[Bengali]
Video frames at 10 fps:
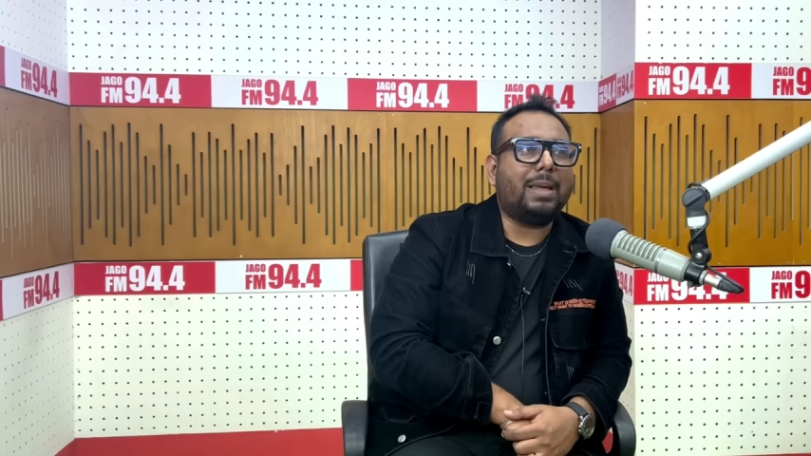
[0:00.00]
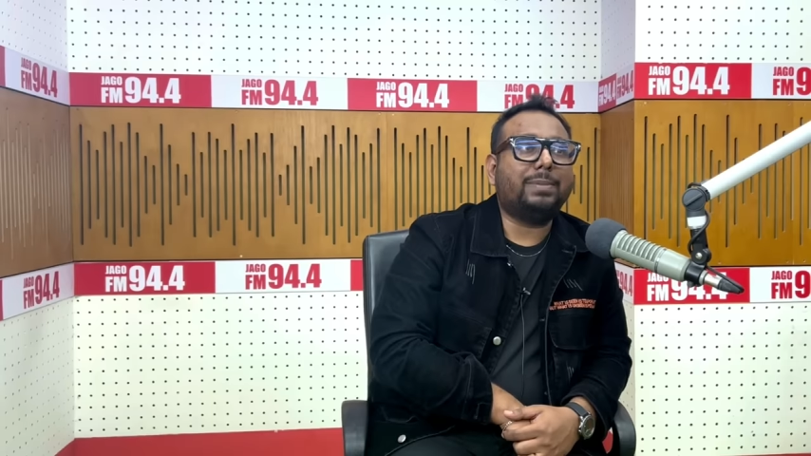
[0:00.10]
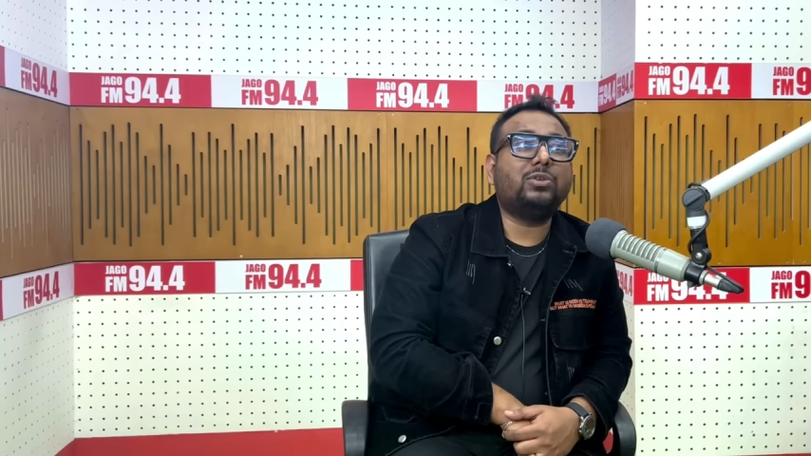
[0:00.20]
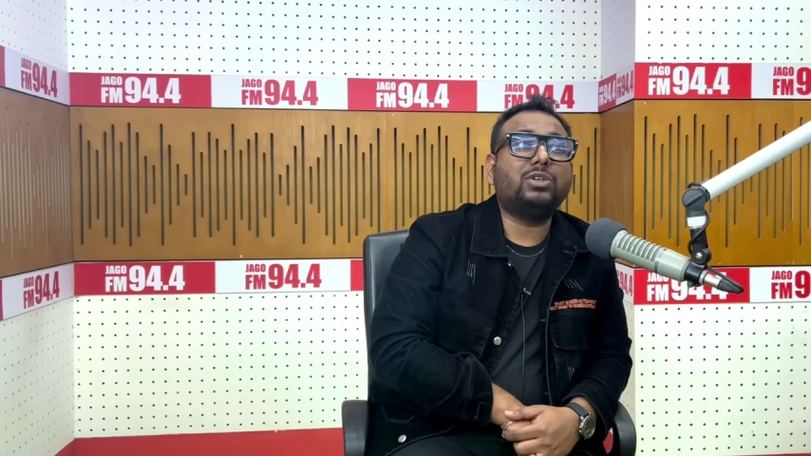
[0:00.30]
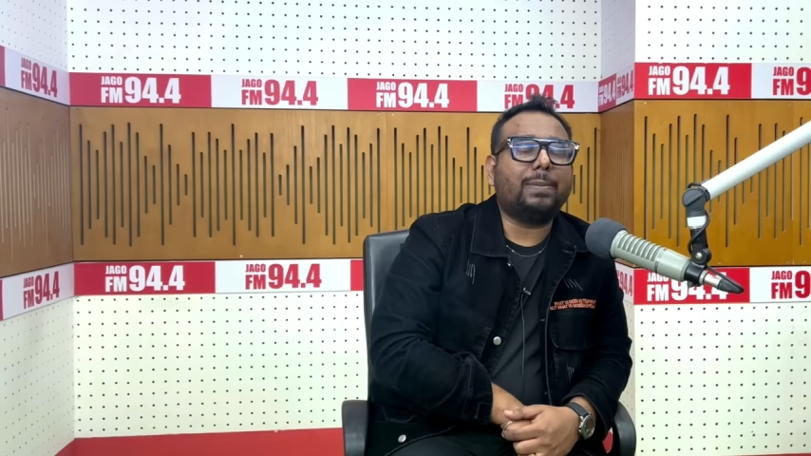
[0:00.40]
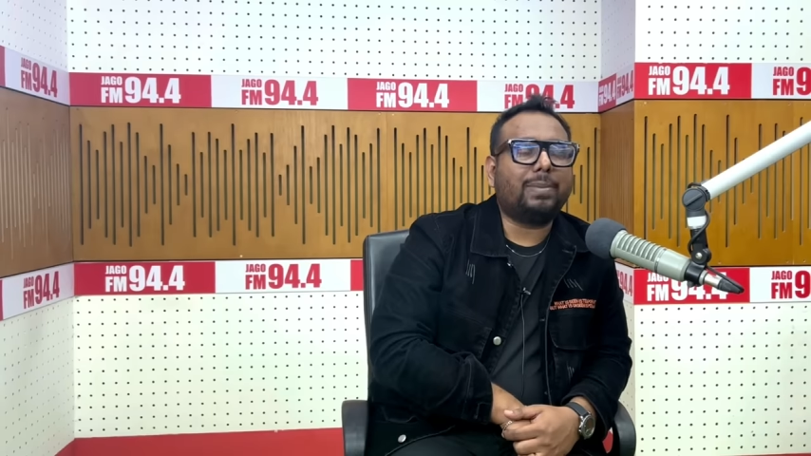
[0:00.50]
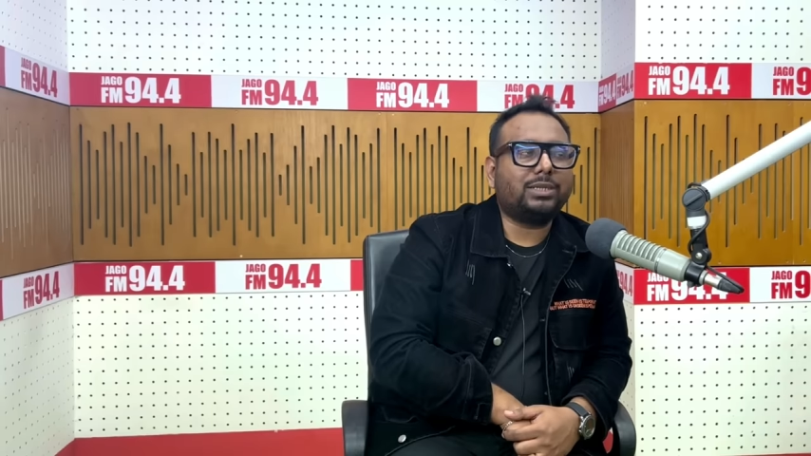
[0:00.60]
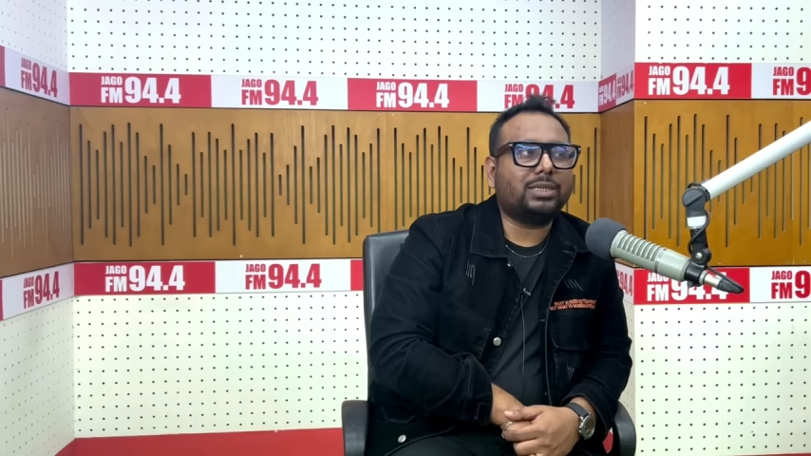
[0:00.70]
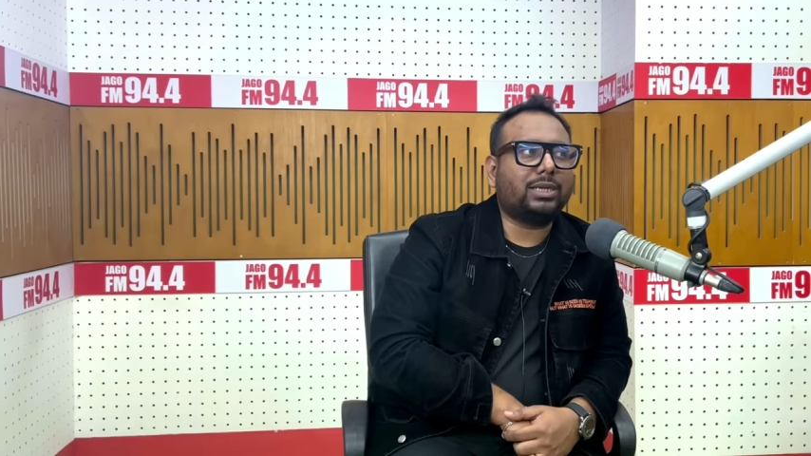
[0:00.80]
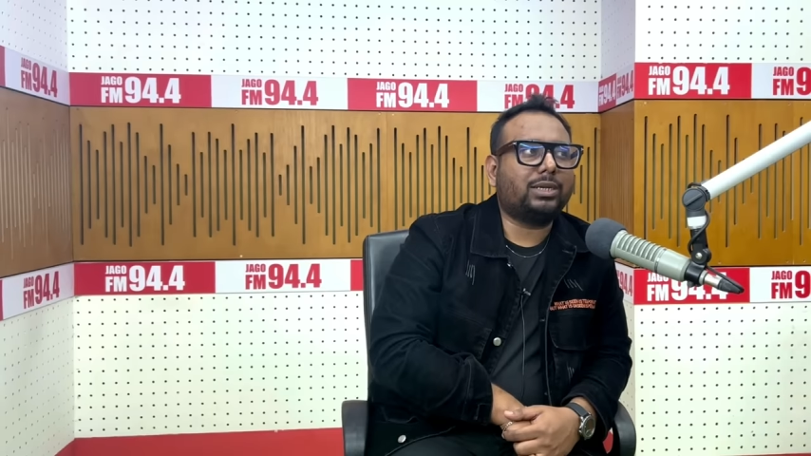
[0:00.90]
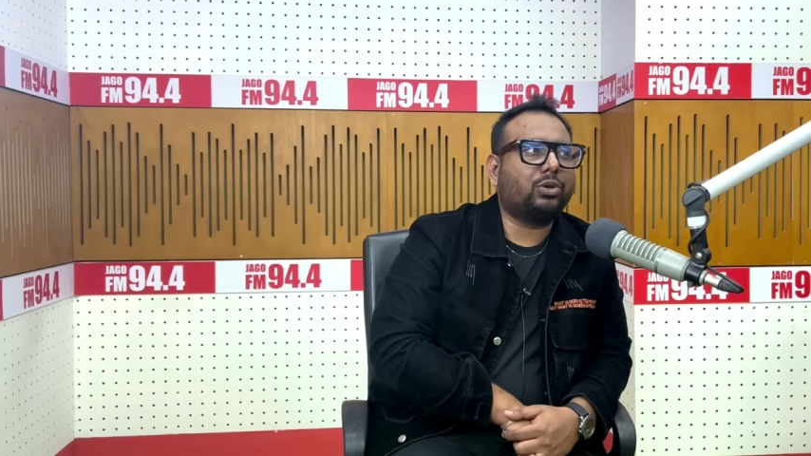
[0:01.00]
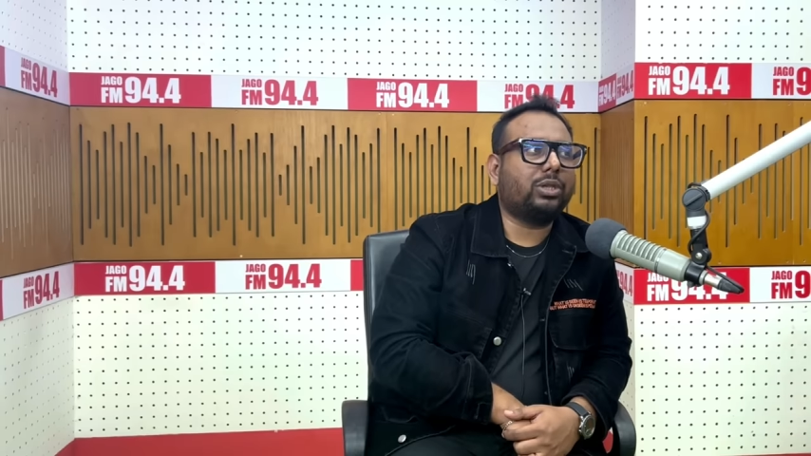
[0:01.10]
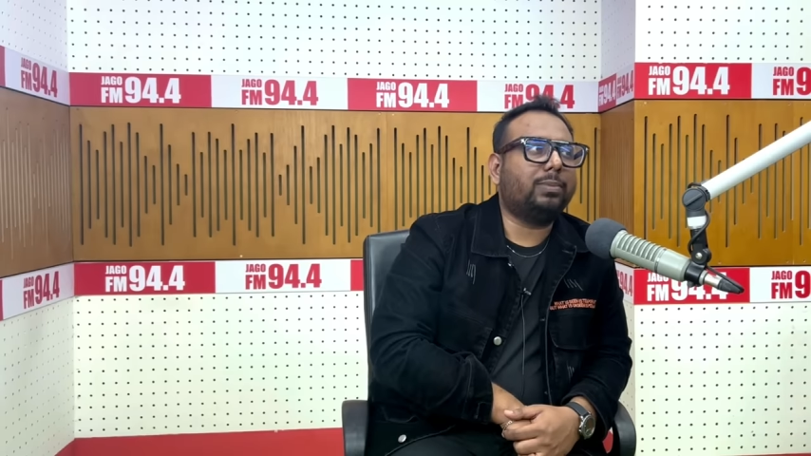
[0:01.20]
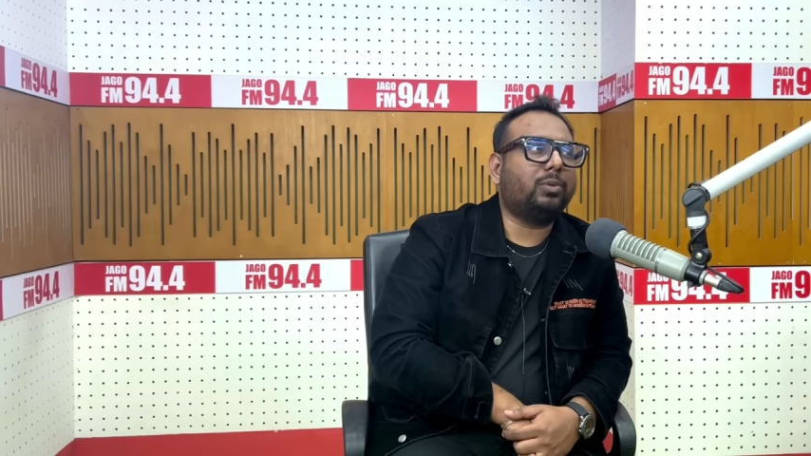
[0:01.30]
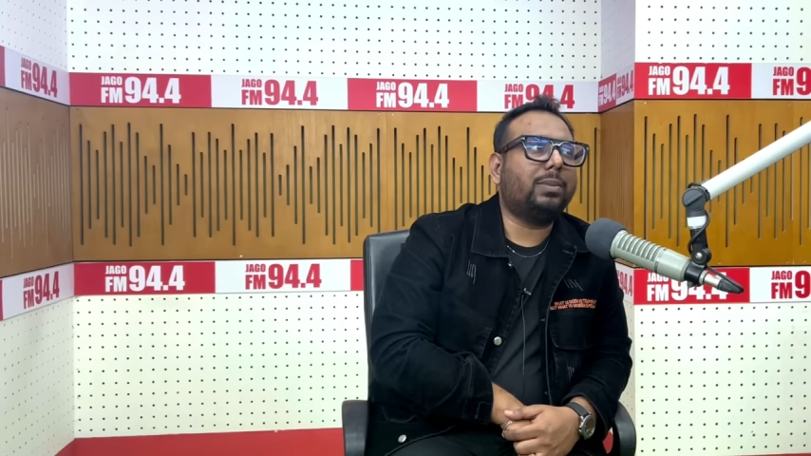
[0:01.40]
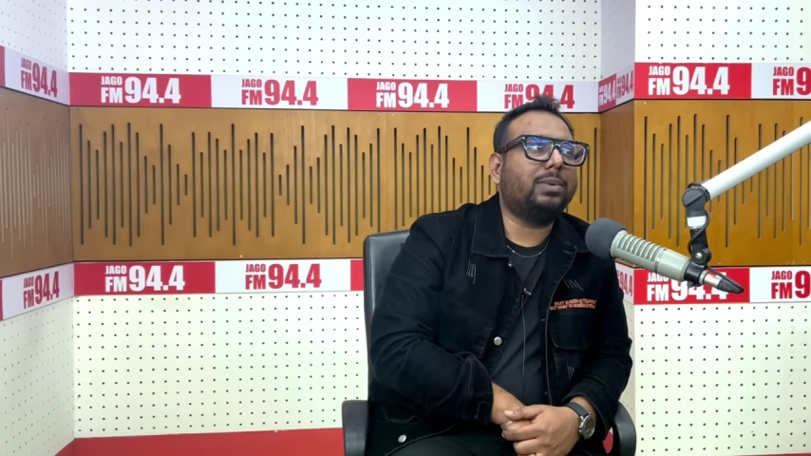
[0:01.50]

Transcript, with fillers: আমি যে আপনার সাথে একটা কথা বললাম